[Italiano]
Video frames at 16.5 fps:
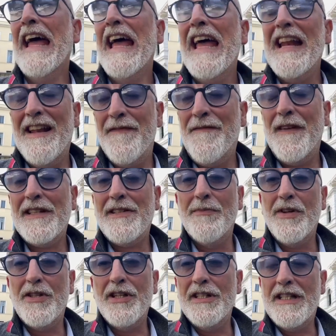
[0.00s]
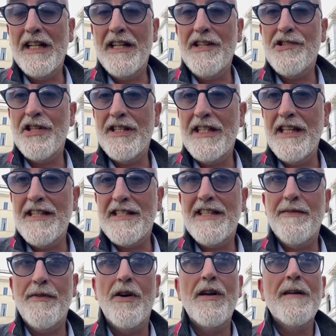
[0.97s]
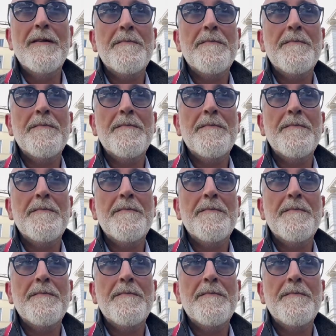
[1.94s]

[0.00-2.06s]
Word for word: E l'ha fatto in modo intelligentissimo